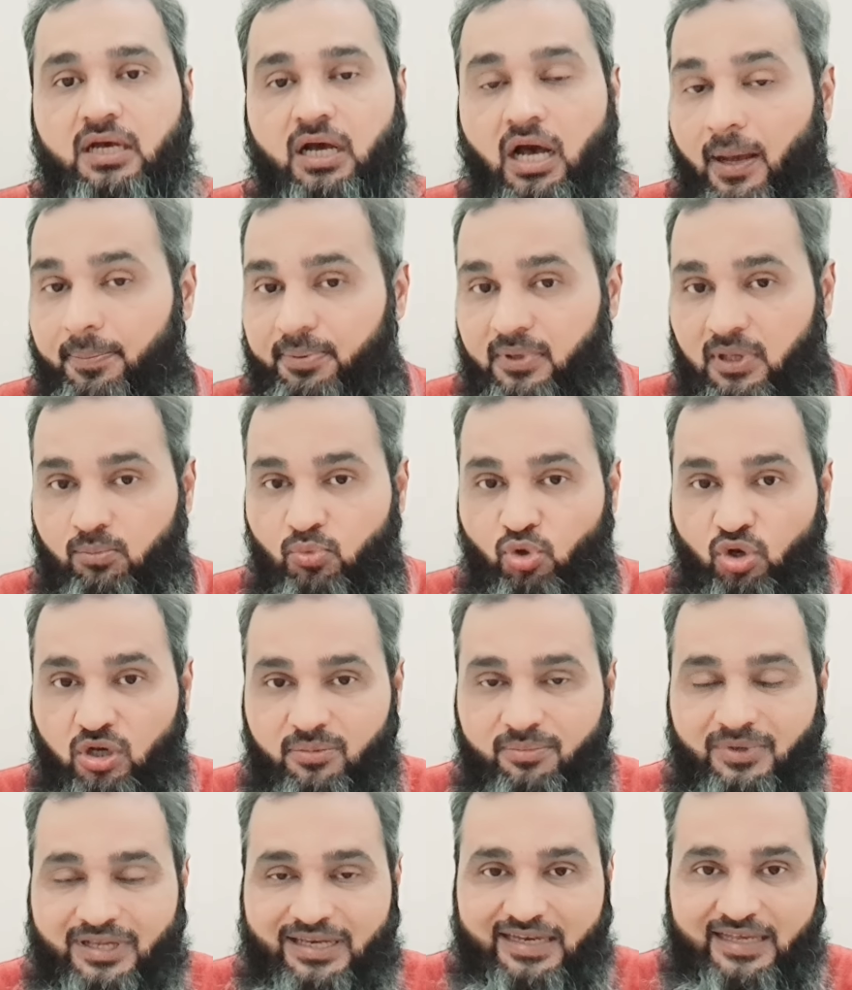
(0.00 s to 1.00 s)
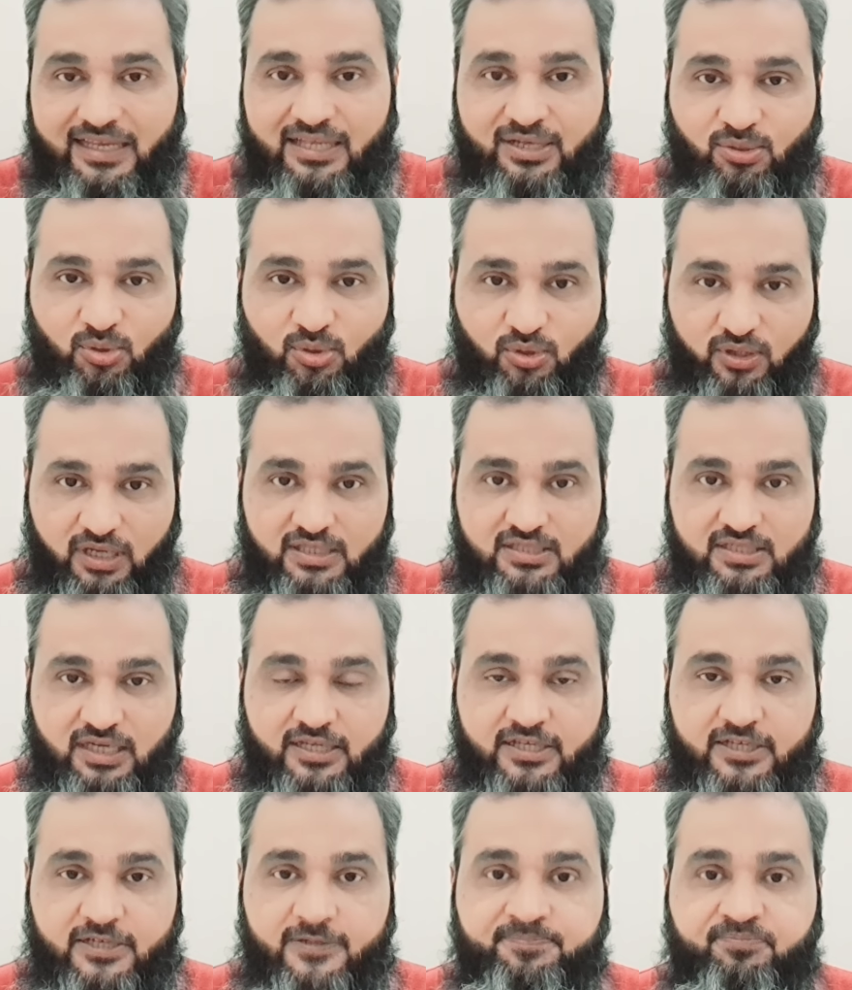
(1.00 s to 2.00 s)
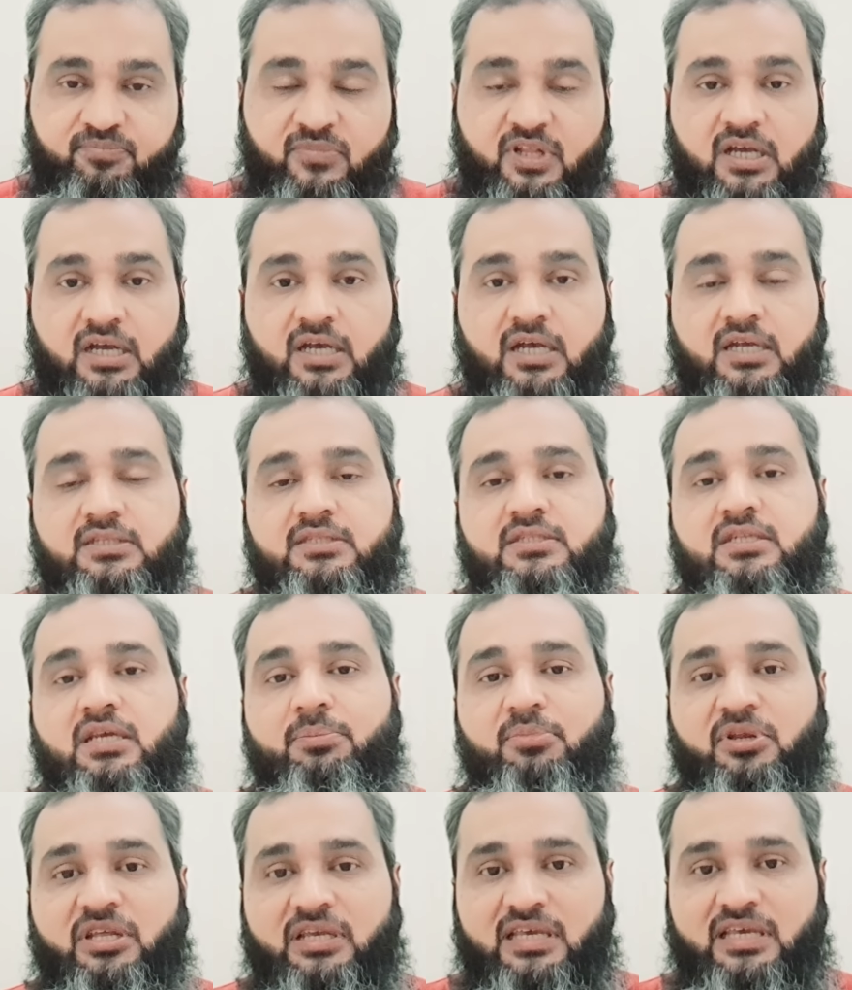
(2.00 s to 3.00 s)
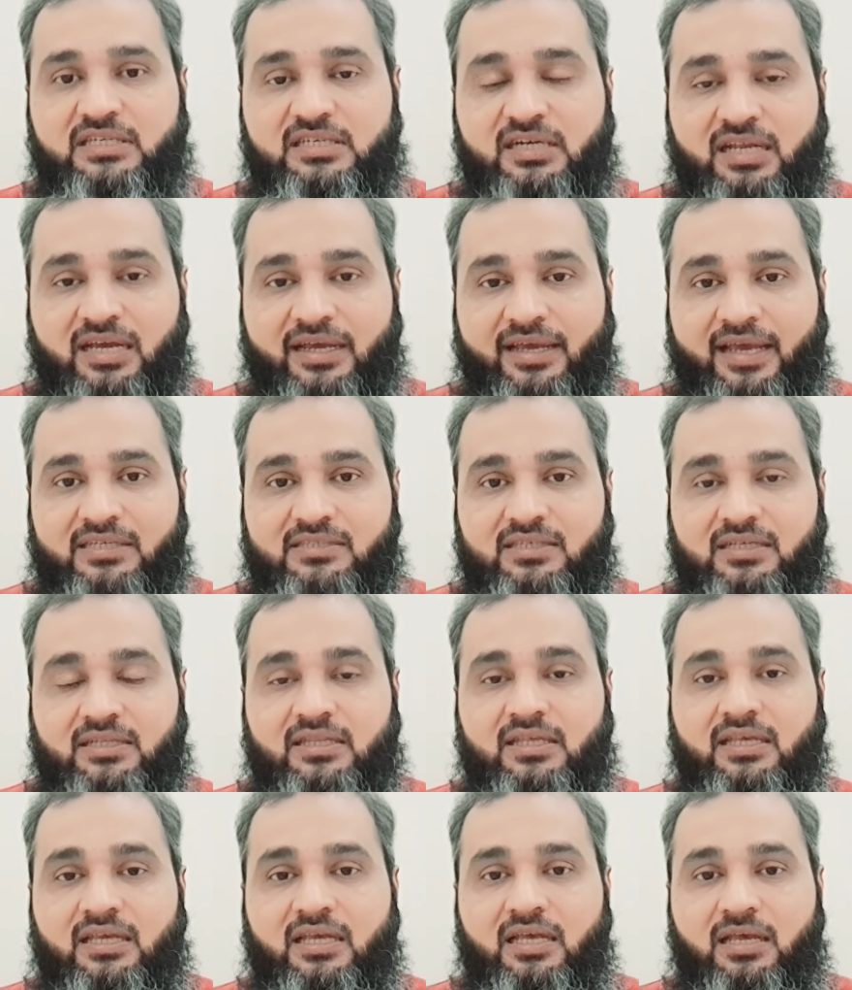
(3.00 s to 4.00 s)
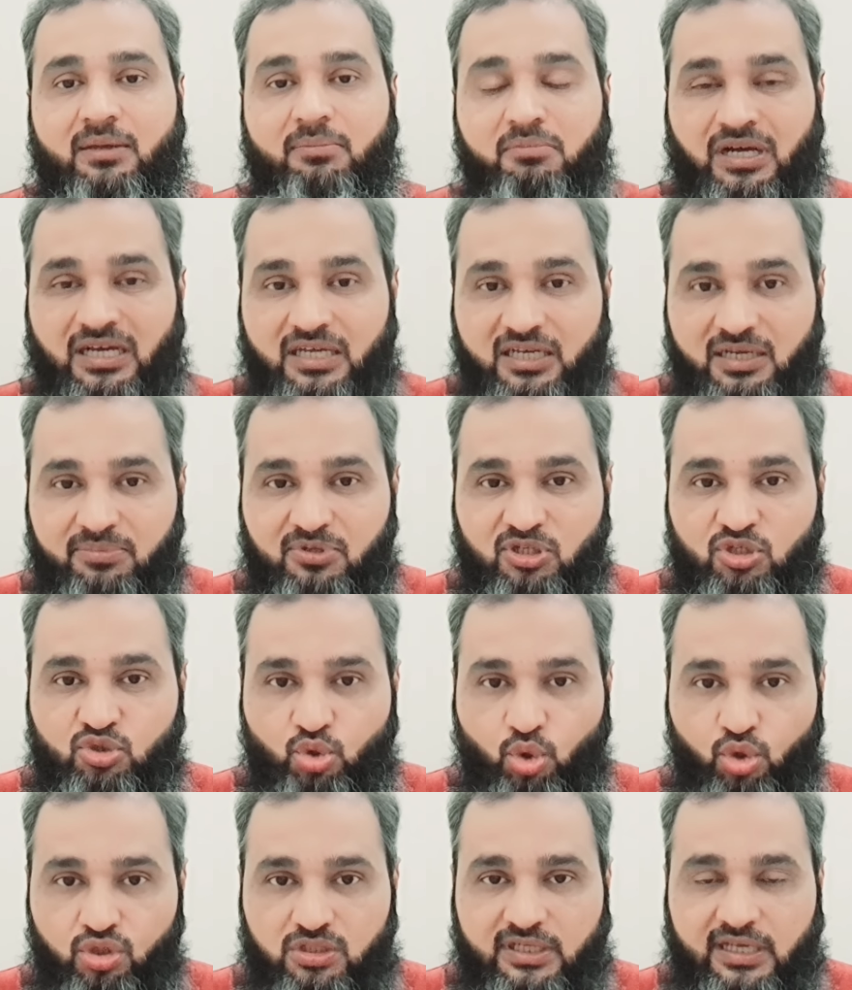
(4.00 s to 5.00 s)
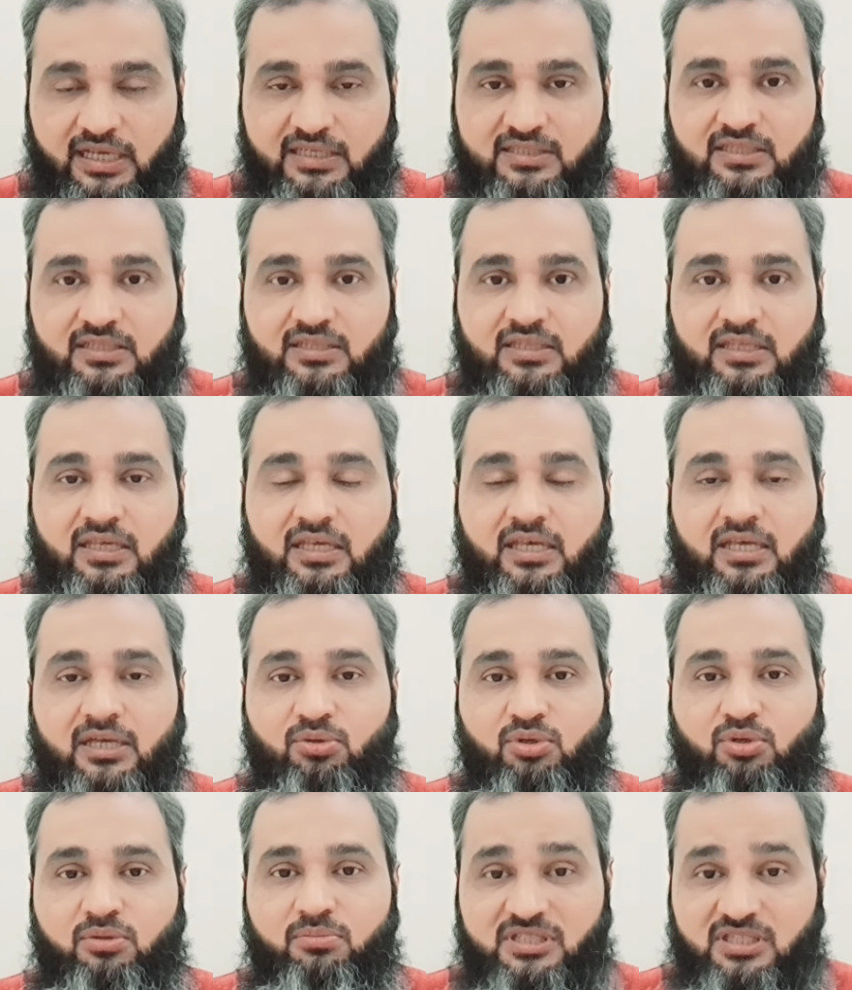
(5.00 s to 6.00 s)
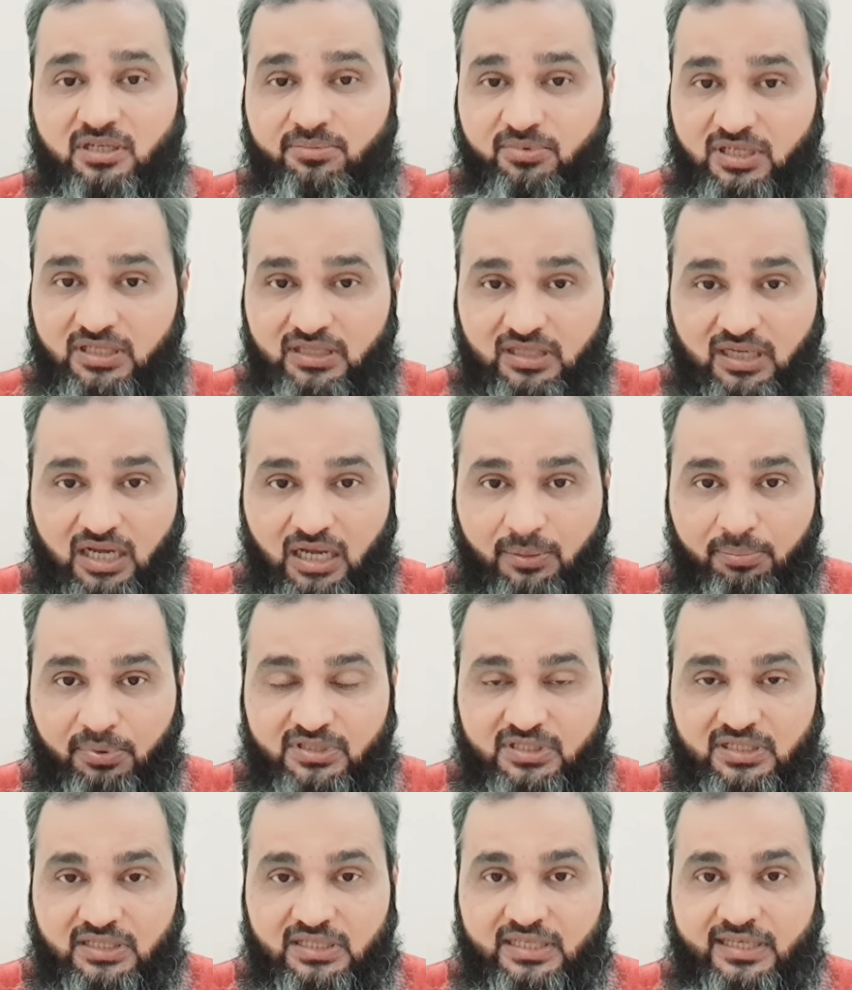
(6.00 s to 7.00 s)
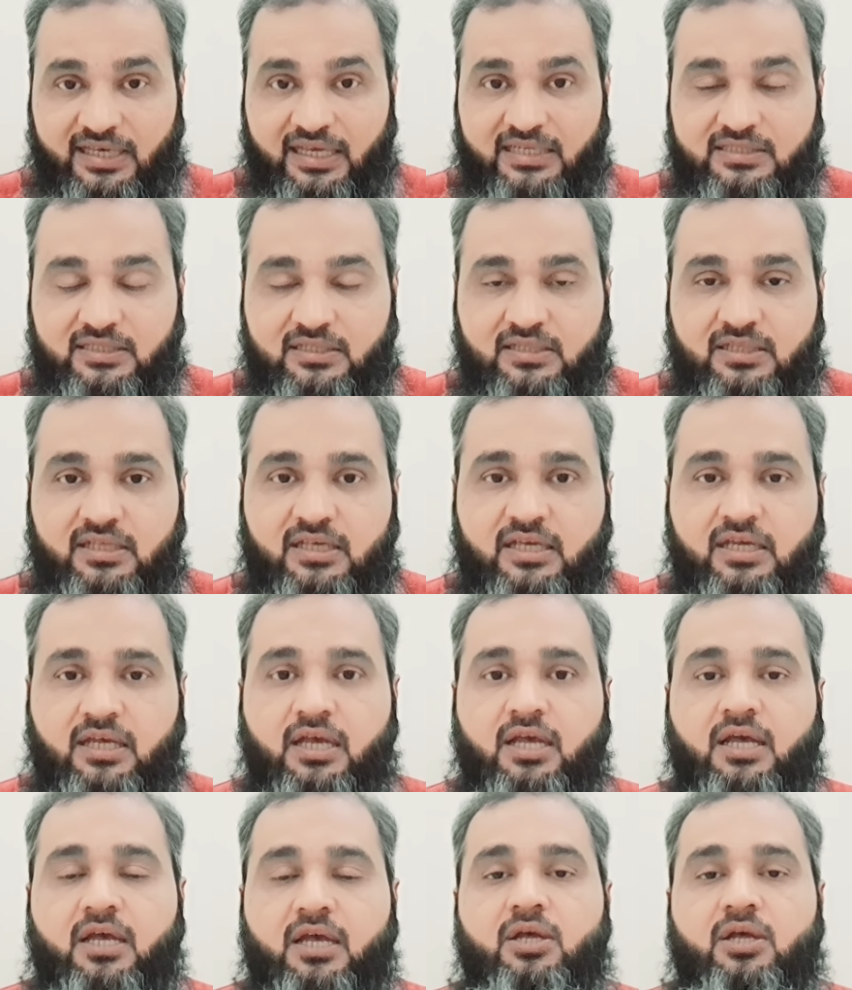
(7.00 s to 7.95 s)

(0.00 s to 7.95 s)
आपके मुल्क में नहीं होना चाहिए जिसे अमरीकी एजेंडा कह सकते हैं मगरबी सोच कह सकते हैं कोई मजहबी इंतहा पसंदी कह सकते हैं